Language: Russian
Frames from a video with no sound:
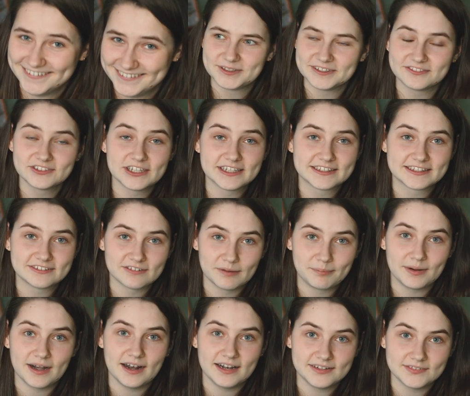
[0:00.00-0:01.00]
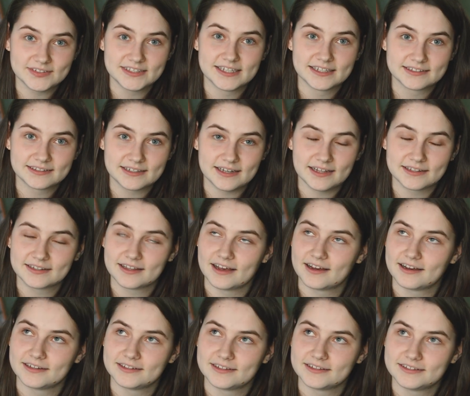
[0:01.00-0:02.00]
19 апреля 19 лет,
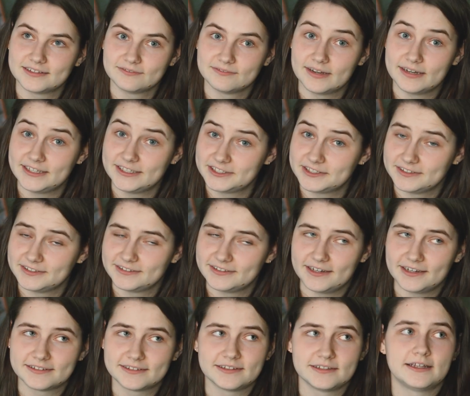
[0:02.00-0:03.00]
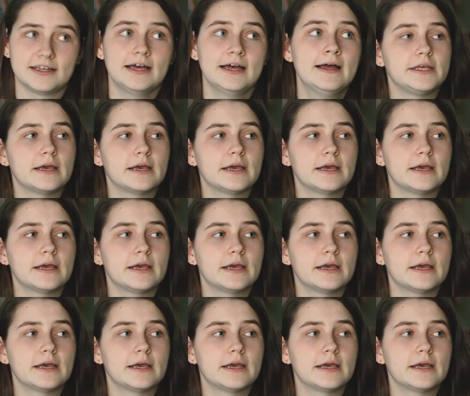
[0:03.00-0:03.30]
как это символично интересно, да?